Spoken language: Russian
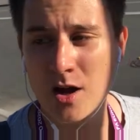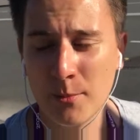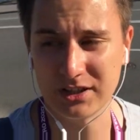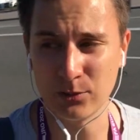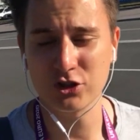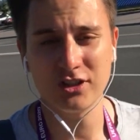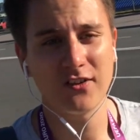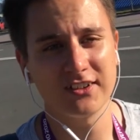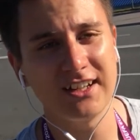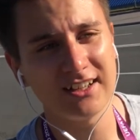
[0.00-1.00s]
Потому что не
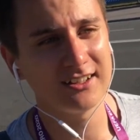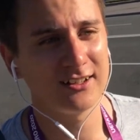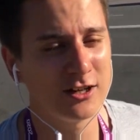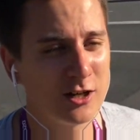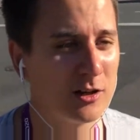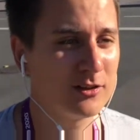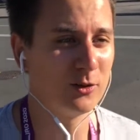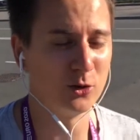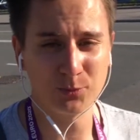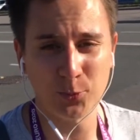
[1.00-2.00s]
хватало...
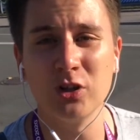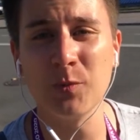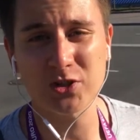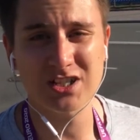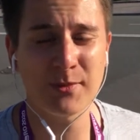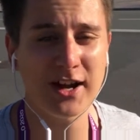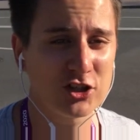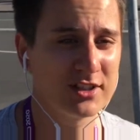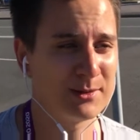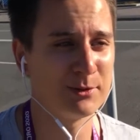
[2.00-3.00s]
Он, он и после матча,
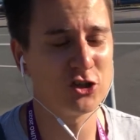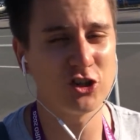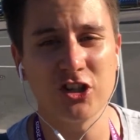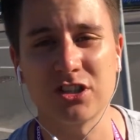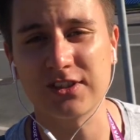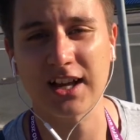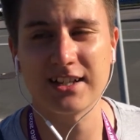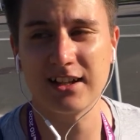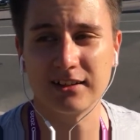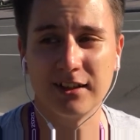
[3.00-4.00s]
на самом деле, Черчесов
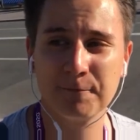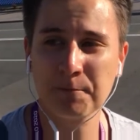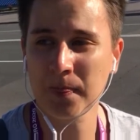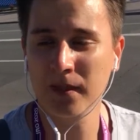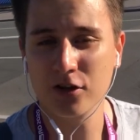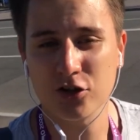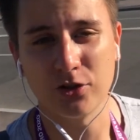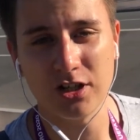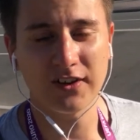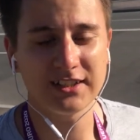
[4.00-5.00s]
сказал это, что
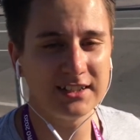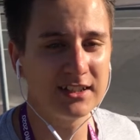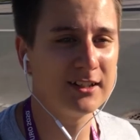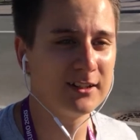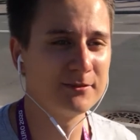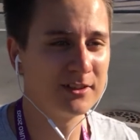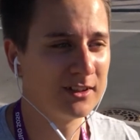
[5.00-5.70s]
не хватило